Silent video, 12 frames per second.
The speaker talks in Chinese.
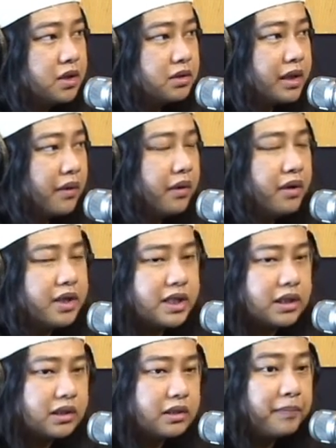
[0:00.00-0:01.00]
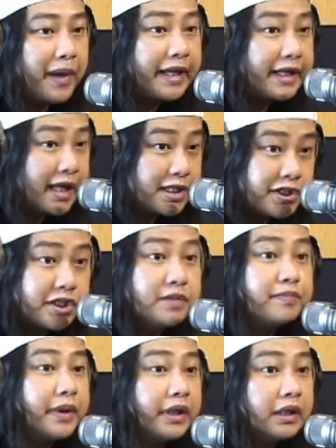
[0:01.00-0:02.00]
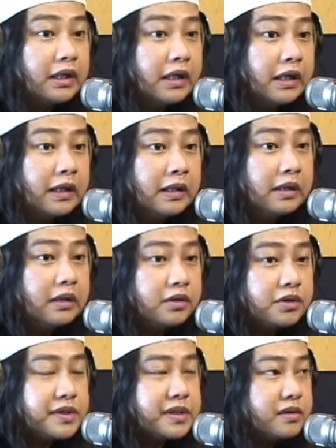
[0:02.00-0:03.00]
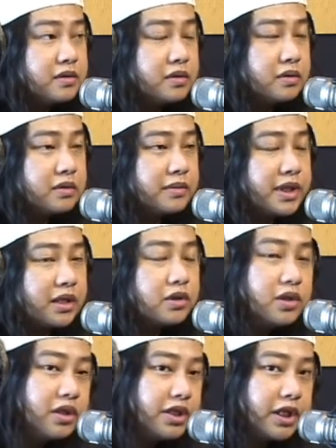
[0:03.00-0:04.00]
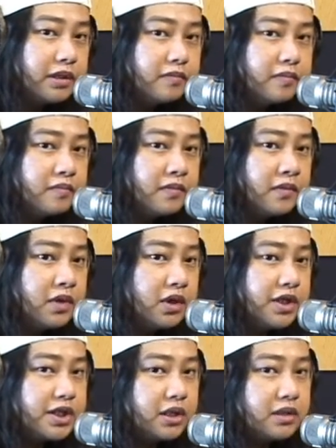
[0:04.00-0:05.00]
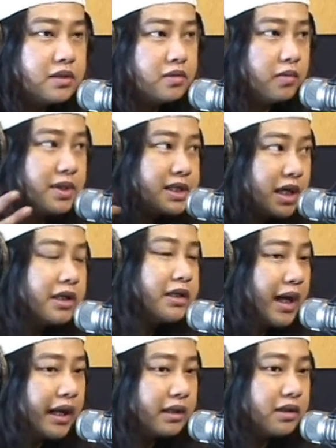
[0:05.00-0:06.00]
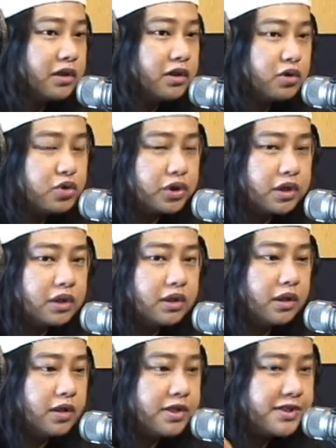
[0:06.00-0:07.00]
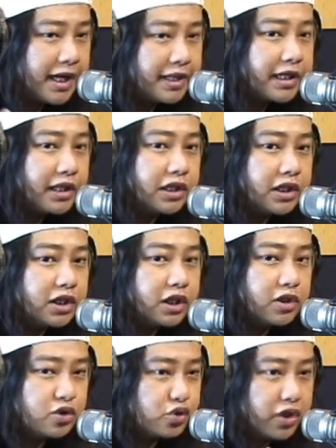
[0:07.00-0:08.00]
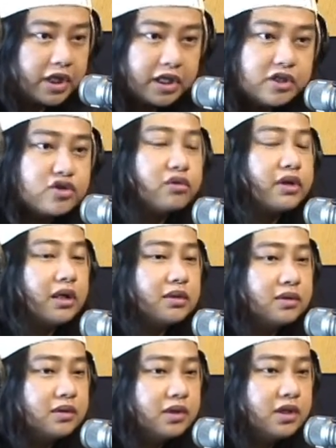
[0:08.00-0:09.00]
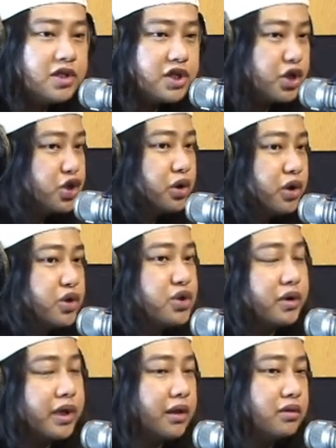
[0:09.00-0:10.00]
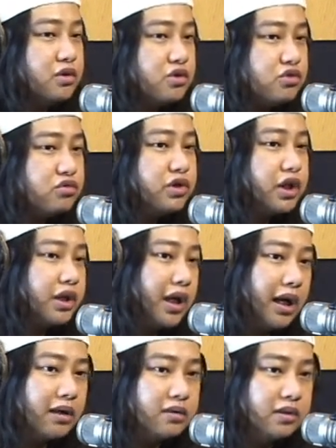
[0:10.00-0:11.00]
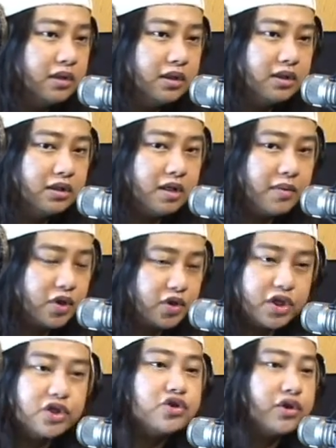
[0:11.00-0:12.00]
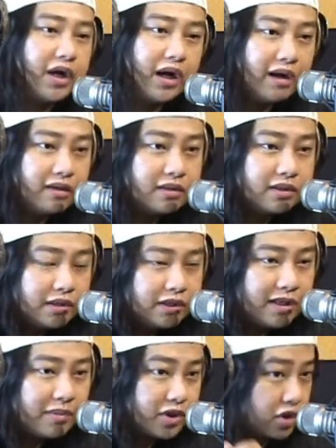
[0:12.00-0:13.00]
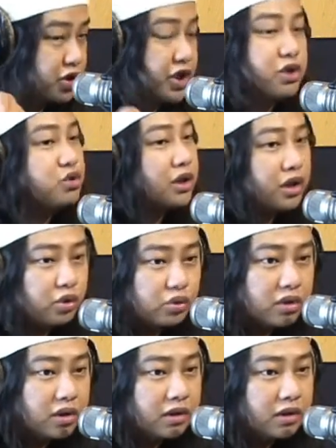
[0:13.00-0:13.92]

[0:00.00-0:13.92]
台湾话讲的拍 g a n c h 呗，嗯，就是怎么讲，就是以前以前我们上一代可能都觉得下一代的那个学业很重要，嗯，成就很重要，嗯，书念得好。要不然就成就要好，要不然就钱赚得多。